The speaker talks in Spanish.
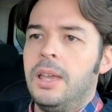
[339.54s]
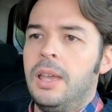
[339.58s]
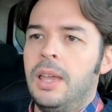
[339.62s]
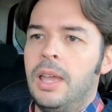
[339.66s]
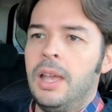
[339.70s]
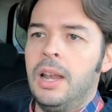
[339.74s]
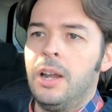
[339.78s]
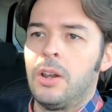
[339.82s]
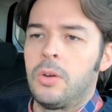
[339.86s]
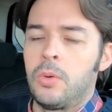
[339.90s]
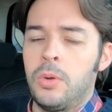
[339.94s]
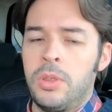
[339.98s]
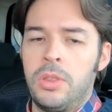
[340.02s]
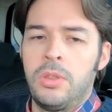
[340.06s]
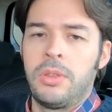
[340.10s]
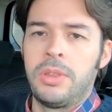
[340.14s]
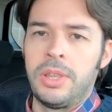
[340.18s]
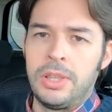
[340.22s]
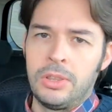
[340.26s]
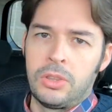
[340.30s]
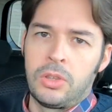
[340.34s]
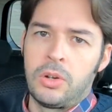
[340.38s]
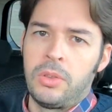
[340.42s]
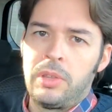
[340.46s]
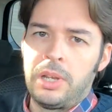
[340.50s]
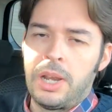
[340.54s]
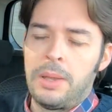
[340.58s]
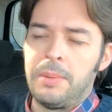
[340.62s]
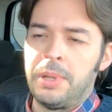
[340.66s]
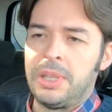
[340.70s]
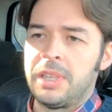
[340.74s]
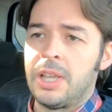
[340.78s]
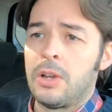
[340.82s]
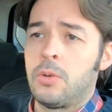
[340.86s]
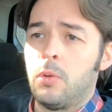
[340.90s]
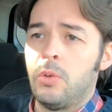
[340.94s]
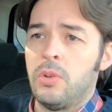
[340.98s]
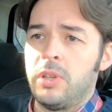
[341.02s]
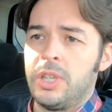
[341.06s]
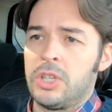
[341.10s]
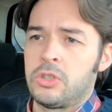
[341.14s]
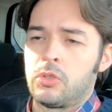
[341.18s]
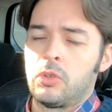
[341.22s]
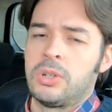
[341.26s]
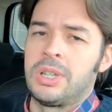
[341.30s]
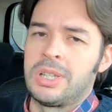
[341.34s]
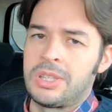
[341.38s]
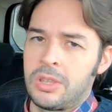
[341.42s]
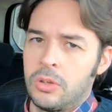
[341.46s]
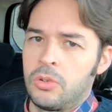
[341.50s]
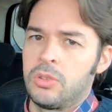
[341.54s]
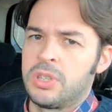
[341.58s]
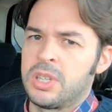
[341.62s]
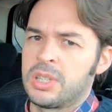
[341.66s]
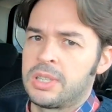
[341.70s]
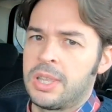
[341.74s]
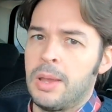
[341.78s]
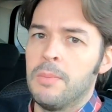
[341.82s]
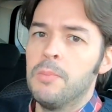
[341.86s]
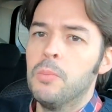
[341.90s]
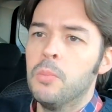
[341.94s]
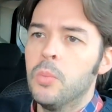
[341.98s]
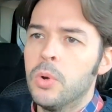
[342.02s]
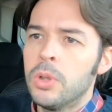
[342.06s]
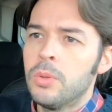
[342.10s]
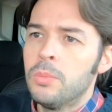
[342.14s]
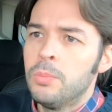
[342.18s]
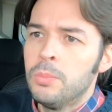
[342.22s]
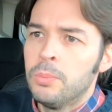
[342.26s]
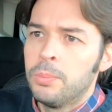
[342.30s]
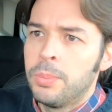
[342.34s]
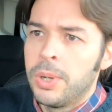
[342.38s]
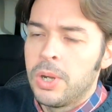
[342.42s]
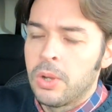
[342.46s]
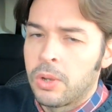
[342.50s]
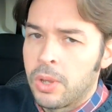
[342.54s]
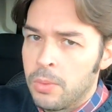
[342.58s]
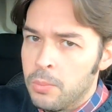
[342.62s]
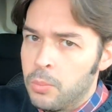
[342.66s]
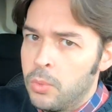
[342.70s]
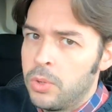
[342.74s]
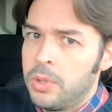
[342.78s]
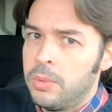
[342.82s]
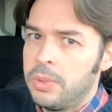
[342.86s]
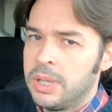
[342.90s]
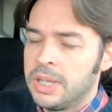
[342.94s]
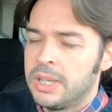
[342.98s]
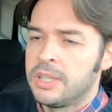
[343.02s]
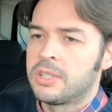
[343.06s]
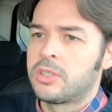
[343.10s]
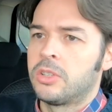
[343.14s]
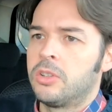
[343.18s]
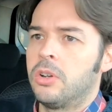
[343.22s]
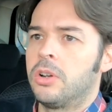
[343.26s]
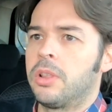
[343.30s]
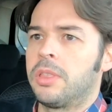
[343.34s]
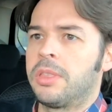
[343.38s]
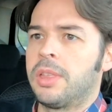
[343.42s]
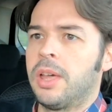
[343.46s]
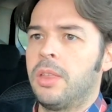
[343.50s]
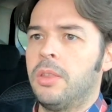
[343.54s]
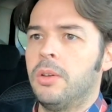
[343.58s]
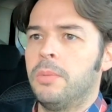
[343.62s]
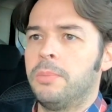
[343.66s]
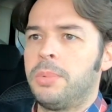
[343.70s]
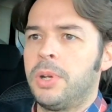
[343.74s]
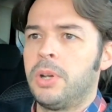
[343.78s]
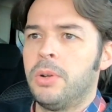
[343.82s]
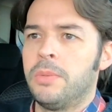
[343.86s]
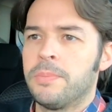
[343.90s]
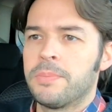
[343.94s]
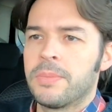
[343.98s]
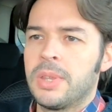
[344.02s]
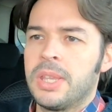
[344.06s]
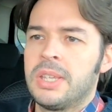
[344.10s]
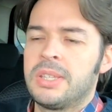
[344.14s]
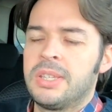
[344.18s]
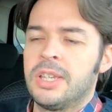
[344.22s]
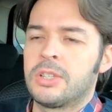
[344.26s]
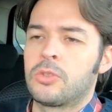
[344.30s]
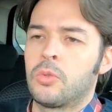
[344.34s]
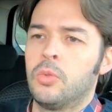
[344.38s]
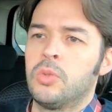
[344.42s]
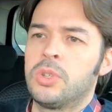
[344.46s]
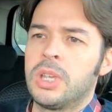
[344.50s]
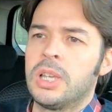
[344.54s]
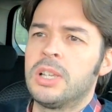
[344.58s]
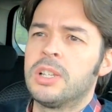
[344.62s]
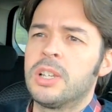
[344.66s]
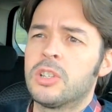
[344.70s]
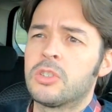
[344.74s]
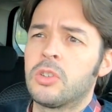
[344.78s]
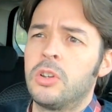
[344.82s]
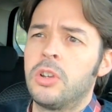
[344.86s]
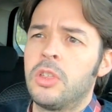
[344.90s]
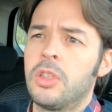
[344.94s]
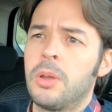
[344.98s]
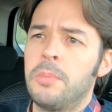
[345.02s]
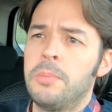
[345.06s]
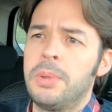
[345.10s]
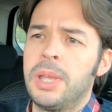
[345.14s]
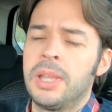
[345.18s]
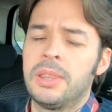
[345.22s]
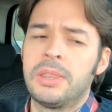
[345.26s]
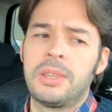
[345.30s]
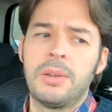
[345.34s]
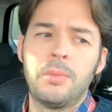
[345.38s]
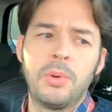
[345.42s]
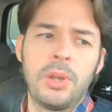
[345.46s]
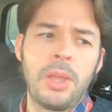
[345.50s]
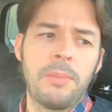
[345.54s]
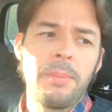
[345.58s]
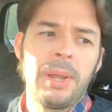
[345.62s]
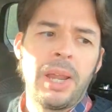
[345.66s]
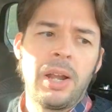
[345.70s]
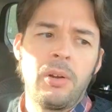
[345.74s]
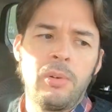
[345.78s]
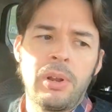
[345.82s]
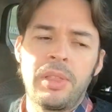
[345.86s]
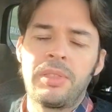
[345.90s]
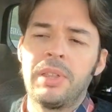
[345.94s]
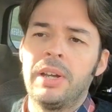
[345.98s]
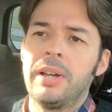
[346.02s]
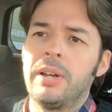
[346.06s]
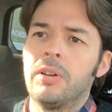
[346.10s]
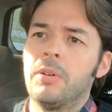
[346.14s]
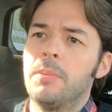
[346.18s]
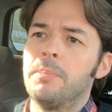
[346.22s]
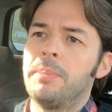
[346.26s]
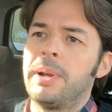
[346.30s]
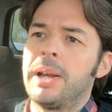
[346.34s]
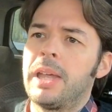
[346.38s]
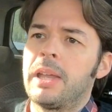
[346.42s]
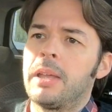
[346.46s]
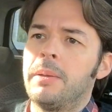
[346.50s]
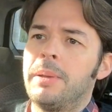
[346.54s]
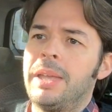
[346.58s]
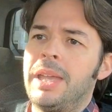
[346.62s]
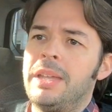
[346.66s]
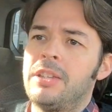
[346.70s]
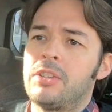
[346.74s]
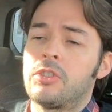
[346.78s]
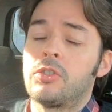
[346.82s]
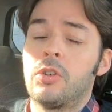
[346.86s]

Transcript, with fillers: el ruido dentro del habitáculo y eso que este coche está muy pero que muy bien insonorizado pero si escucháis el sonido ambiente voy a pegar un acelerón para que veáis